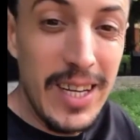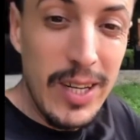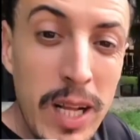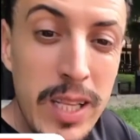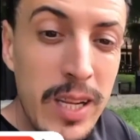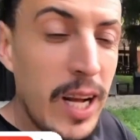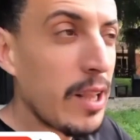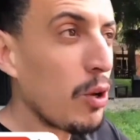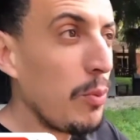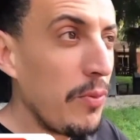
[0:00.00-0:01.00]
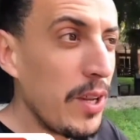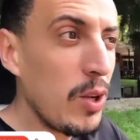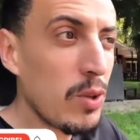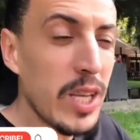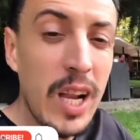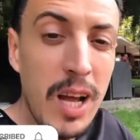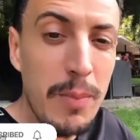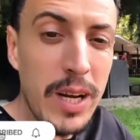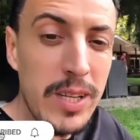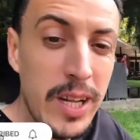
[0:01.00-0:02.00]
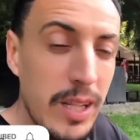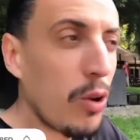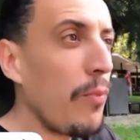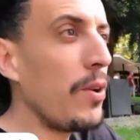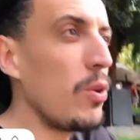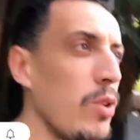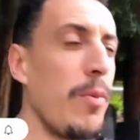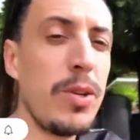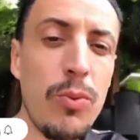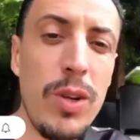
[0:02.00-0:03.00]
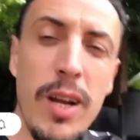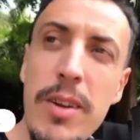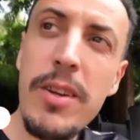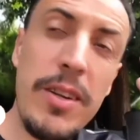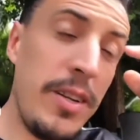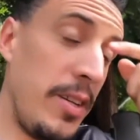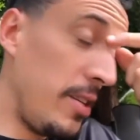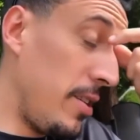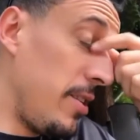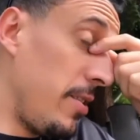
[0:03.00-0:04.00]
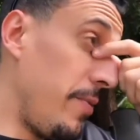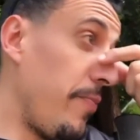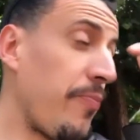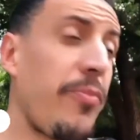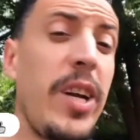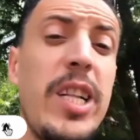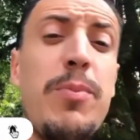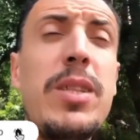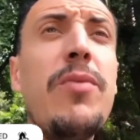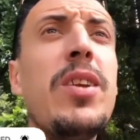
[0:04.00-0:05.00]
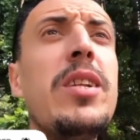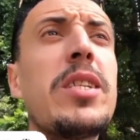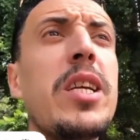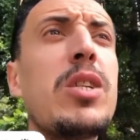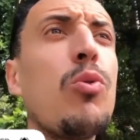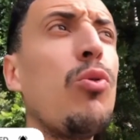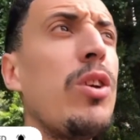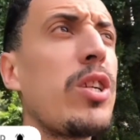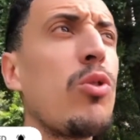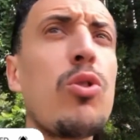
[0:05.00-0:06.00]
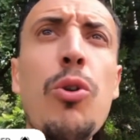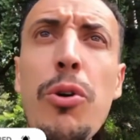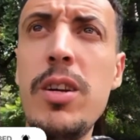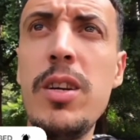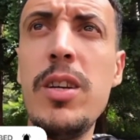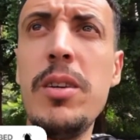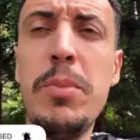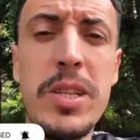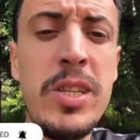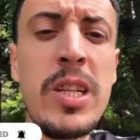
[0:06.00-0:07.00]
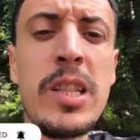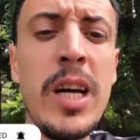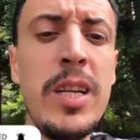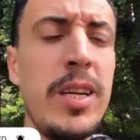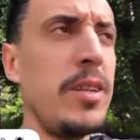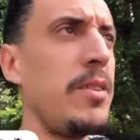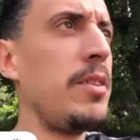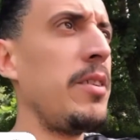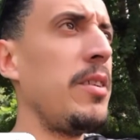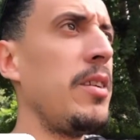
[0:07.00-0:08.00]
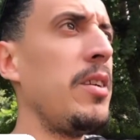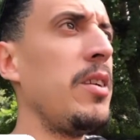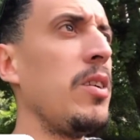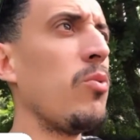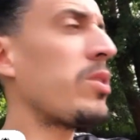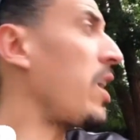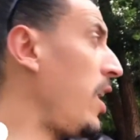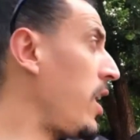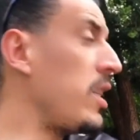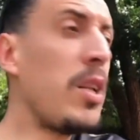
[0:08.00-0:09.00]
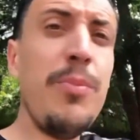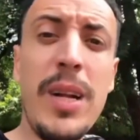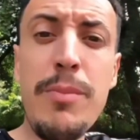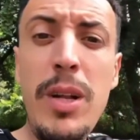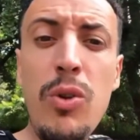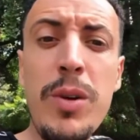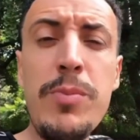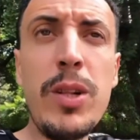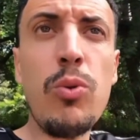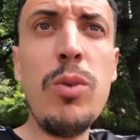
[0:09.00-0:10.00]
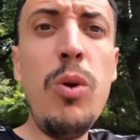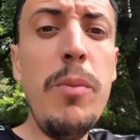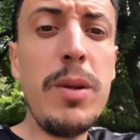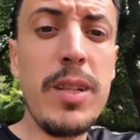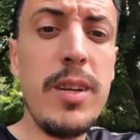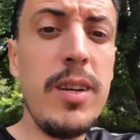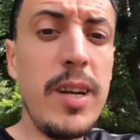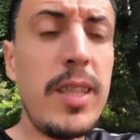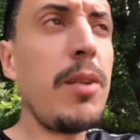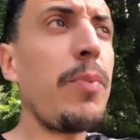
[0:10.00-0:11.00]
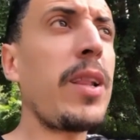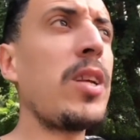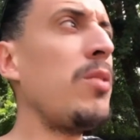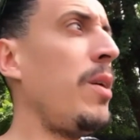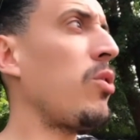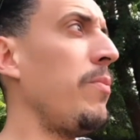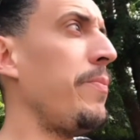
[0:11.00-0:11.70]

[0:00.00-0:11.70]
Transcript: اليوم غادي نحط لكم الفيديو صراحه ما نحط لكم فيديو دابا شويه حيت بزاف ديال الناس كيسولوني شنو الطرق باش تجي للطاليان وصراحه خديت بعض المعلومات من عند خويا محمد غادي نبارطاجي معكم